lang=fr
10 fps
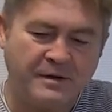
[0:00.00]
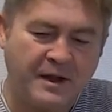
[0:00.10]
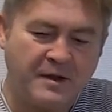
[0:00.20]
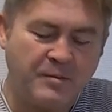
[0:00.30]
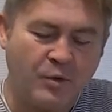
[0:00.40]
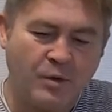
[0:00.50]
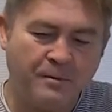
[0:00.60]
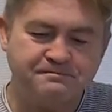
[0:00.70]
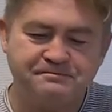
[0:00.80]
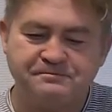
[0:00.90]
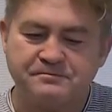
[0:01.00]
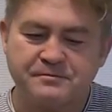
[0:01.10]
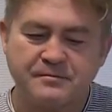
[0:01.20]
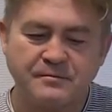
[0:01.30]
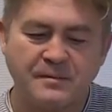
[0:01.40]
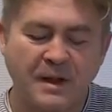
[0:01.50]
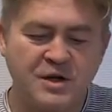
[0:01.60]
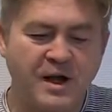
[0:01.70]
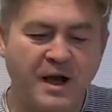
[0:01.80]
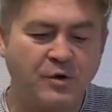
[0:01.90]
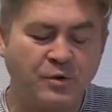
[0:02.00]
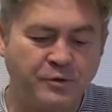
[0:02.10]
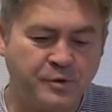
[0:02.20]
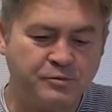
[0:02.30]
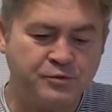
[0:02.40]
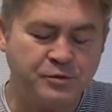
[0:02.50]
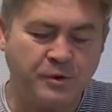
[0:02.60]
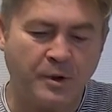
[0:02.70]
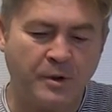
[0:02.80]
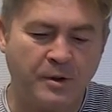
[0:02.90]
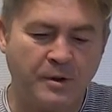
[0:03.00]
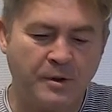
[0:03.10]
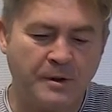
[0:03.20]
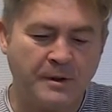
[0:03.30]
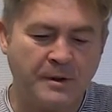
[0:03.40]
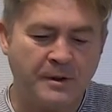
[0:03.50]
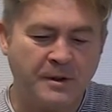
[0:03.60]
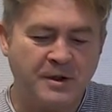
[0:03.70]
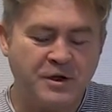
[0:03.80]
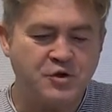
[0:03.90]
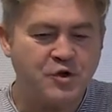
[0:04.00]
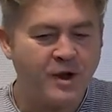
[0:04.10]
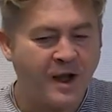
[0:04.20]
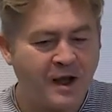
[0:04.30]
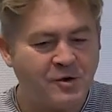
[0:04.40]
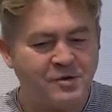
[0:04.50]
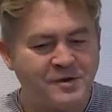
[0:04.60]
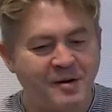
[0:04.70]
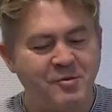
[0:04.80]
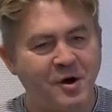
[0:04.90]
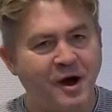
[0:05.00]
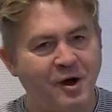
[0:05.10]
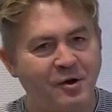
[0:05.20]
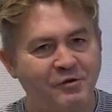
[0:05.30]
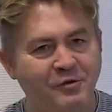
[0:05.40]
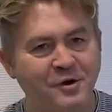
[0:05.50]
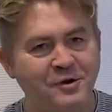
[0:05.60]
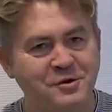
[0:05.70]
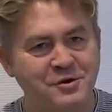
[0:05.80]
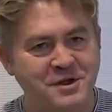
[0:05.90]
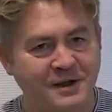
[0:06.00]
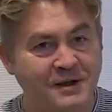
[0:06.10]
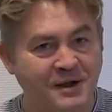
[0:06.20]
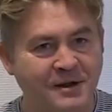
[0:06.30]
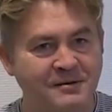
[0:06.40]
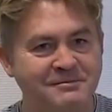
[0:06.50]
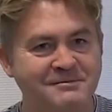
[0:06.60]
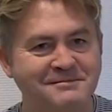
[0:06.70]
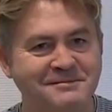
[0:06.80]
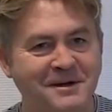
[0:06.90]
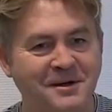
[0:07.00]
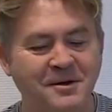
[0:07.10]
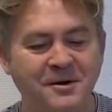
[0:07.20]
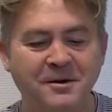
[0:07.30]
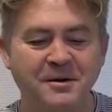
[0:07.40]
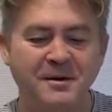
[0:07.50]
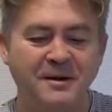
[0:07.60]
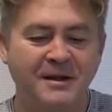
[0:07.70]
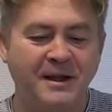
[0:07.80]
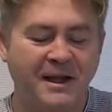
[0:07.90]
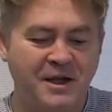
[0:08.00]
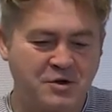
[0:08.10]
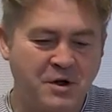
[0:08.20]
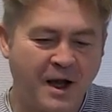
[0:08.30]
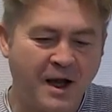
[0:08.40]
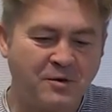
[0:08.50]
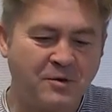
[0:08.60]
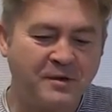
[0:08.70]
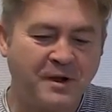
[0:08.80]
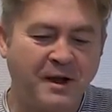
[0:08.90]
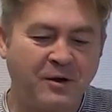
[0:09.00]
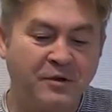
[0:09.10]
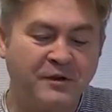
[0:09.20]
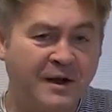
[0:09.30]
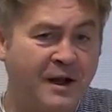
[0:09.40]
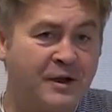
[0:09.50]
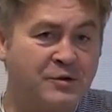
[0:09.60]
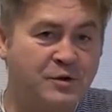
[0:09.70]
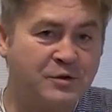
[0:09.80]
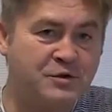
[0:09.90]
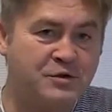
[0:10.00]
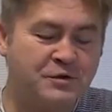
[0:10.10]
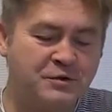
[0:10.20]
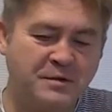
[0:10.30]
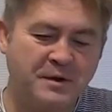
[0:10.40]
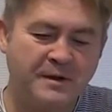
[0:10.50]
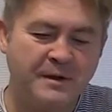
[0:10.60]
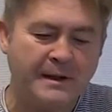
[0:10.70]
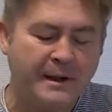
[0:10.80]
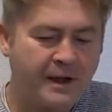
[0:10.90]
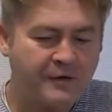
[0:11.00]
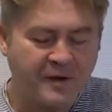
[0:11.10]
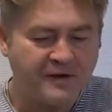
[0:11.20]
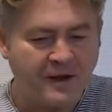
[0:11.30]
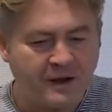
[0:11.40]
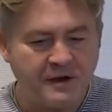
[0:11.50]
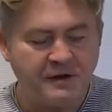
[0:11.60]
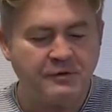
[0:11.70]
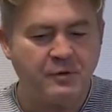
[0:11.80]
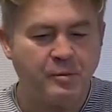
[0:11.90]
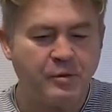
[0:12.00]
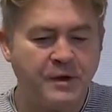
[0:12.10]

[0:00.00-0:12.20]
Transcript: d'animaux, je les raconte pour... Euh, je les raconte d'abord à l'enfant que j'étais. Euh, et je les raconte aussi à l'adulte que je suis. Et je pense que c'est un livre qu'on peut